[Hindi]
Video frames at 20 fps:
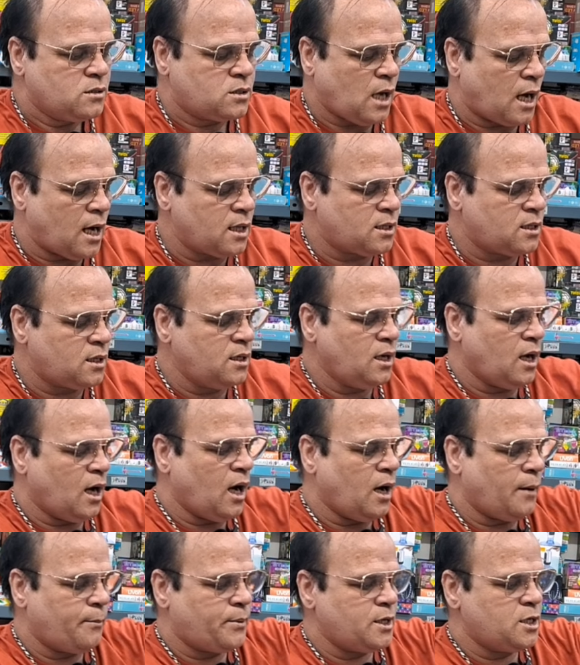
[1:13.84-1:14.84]
साथ ही
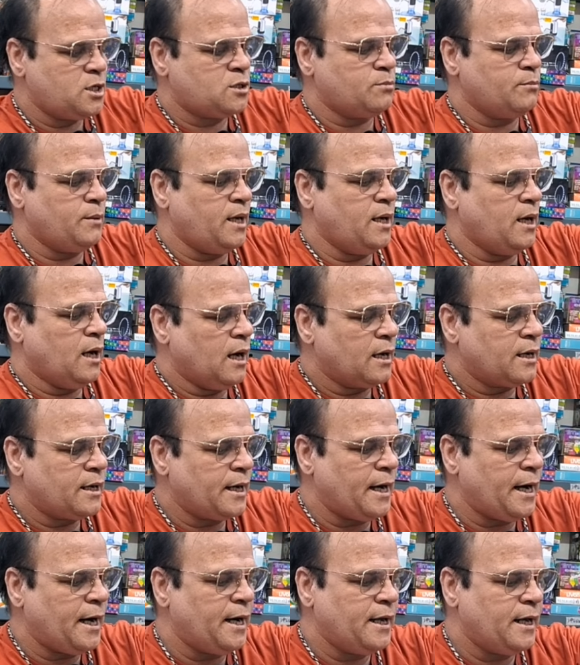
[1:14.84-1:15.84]
आप इसमें
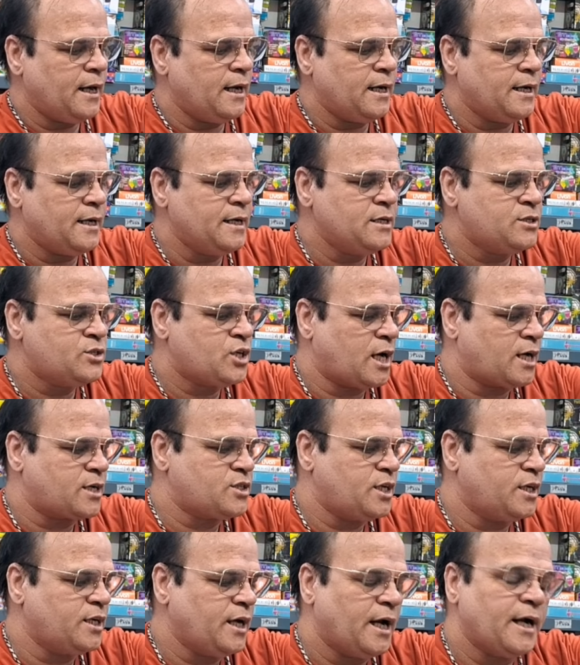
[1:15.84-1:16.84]
रेड एलईडी
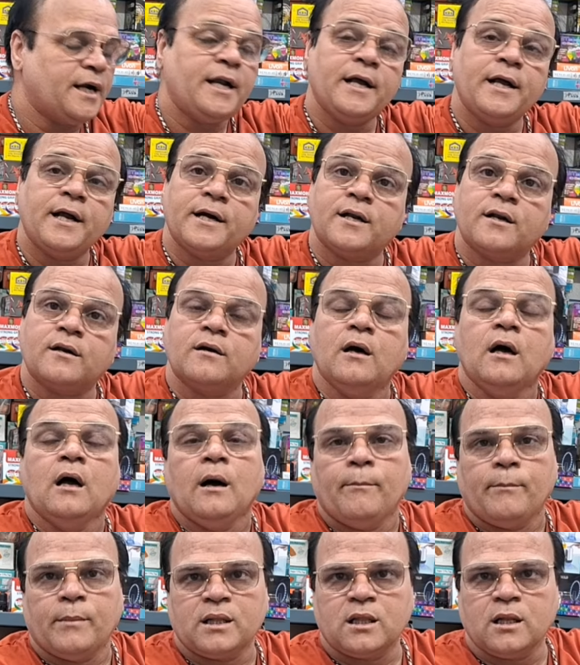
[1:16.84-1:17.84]
चार्जिंग इंडिकेटर
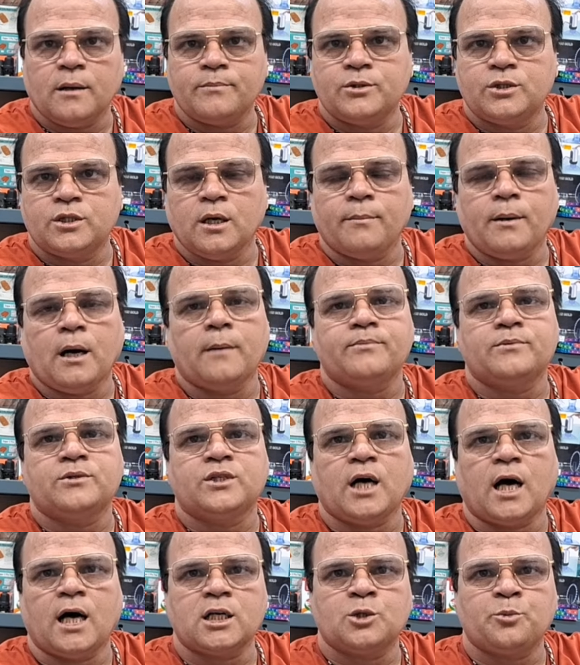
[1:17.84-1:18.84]
मतलब जब आप
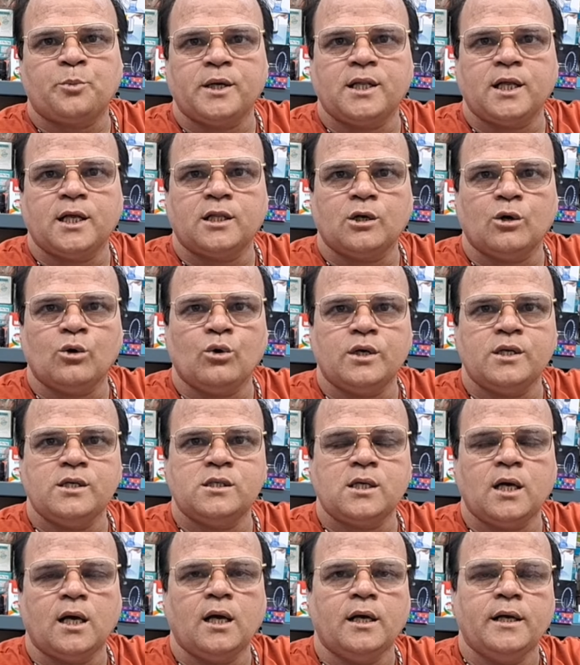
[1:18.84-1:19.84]
चार्ज पे देते हो
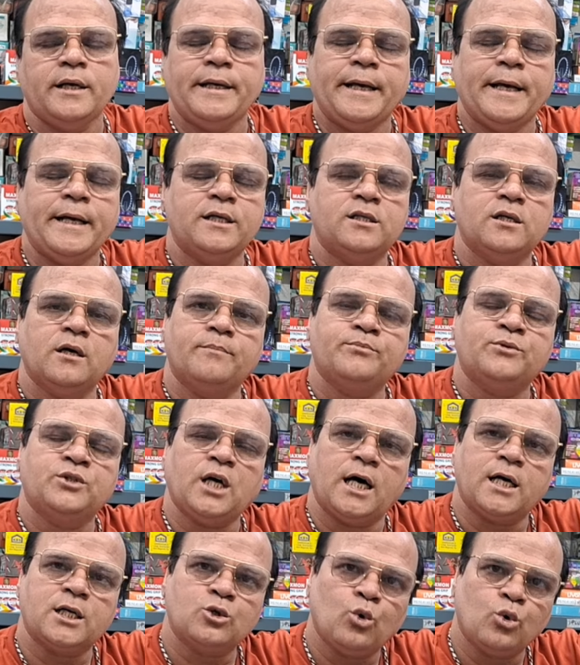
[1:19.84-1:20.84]
इसे ये जब
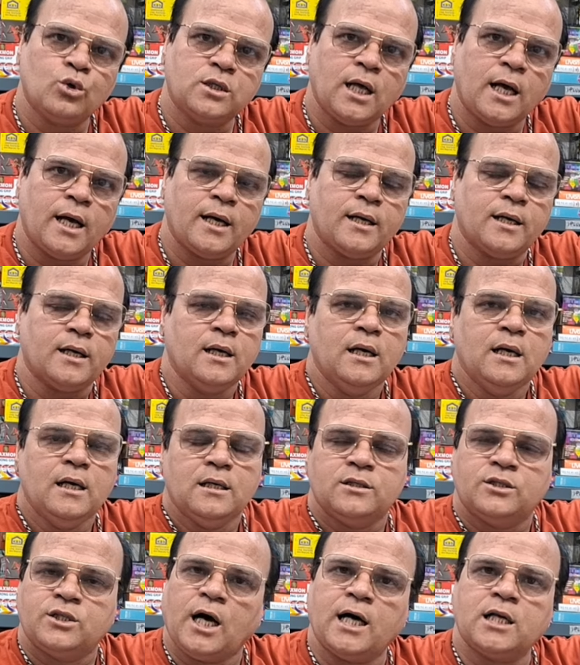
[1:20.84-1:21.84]
चार्ज होता है
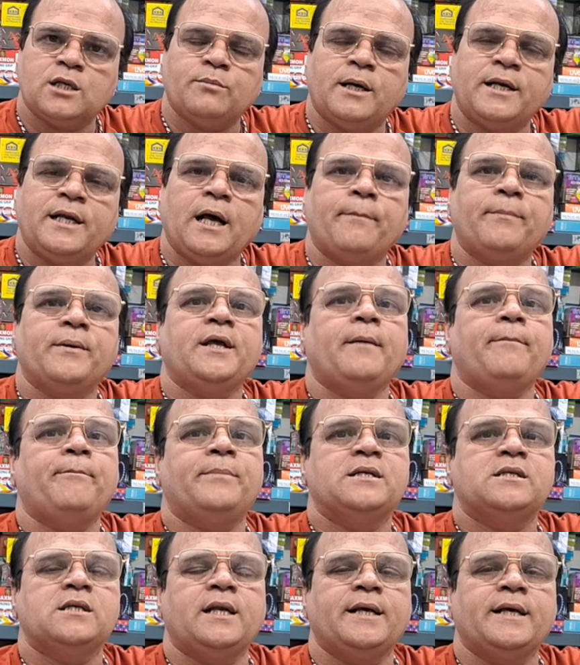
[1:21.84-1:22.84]
चार्ज माने आप ये
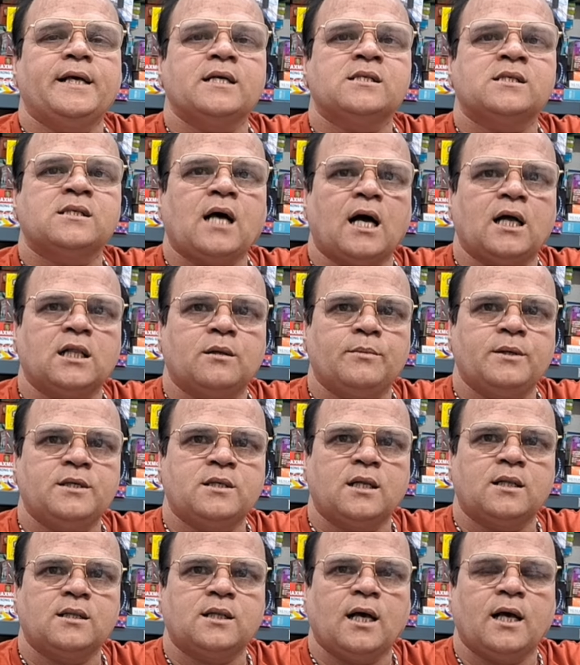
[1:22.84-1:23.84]
बिजली के साथ भी
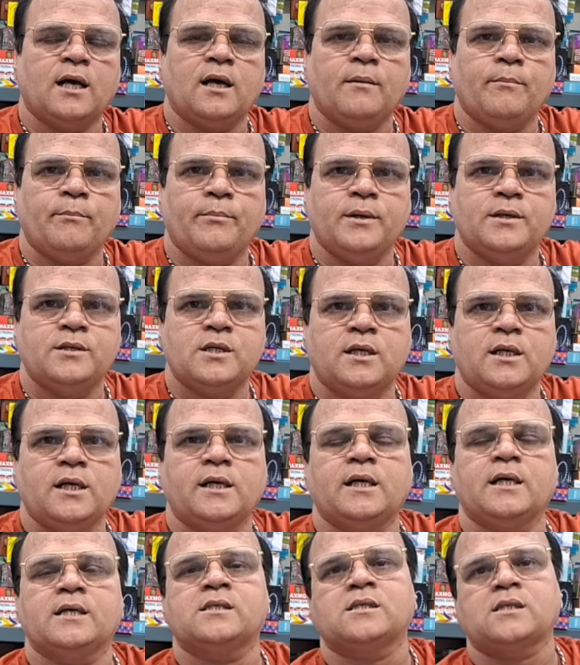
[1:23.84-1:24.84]
चलता है बिजली
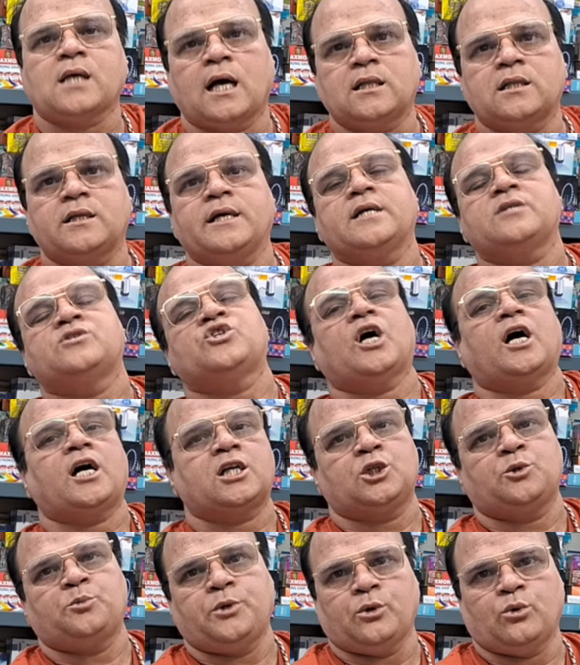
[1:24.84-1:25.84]
के साथ ये
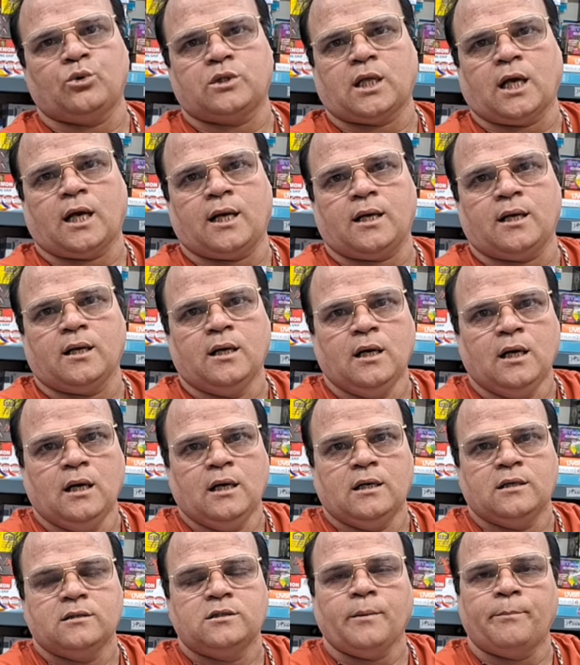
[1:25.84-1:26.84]
चार्ज भी होता
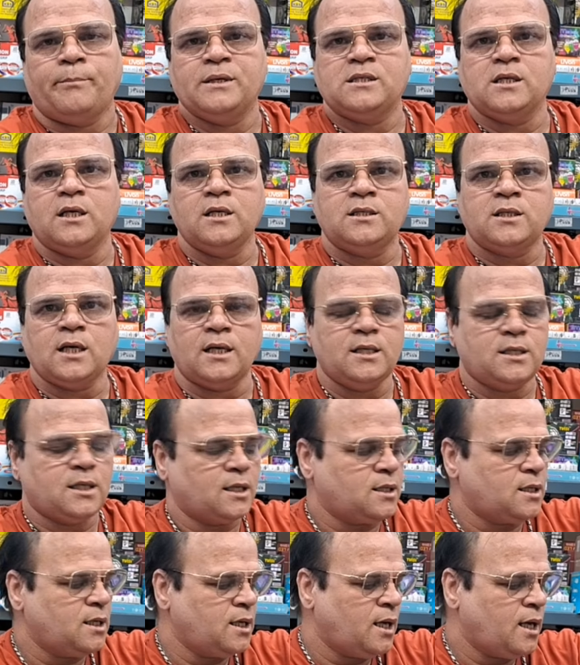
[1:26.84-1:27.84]
है जब बिजली चली
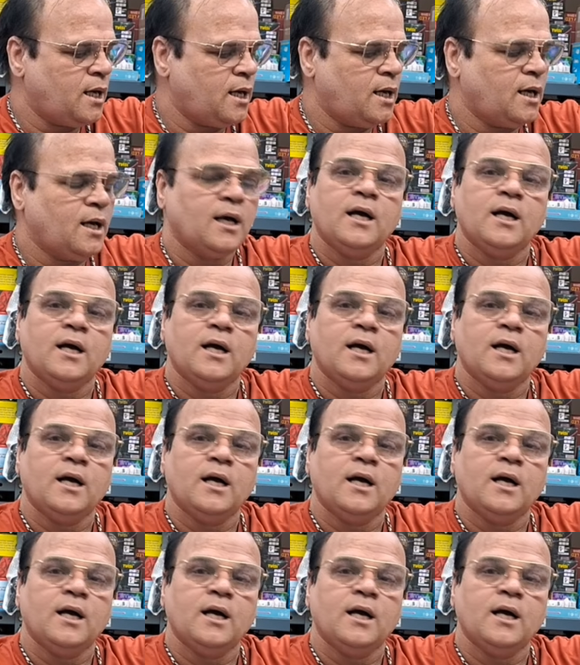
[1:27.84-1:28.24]
जाती है